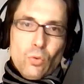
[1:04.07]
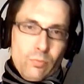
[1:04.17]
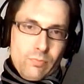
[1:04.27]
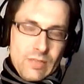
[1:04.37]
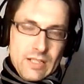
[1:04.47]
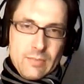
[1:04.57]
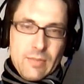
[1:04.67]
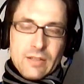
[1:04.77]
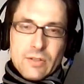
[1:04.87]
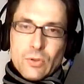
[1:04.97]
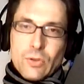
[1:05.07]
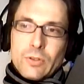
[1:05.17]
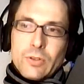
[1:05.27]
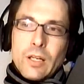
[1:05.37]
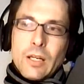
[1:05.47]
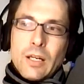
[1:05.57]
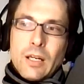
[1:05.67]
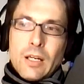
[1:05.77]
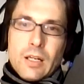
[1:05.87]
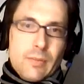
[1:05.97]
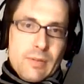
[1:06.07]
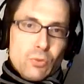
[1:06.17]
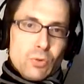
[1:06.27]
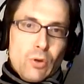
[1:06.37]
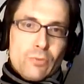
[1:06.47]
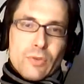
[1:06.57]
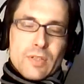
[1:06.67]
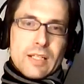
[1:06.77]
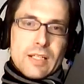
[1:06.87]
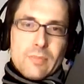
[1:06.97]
um das machen zu können, kann man guter Hoffnung sein,